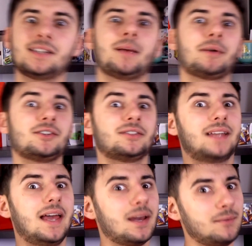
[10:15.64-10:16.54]
est dès à présent
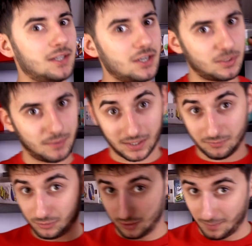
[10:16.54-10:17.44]
terminé, j'espère
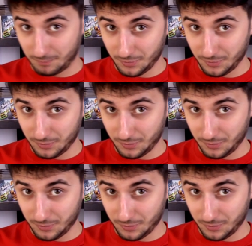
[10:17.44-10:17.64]
qu'il vous aura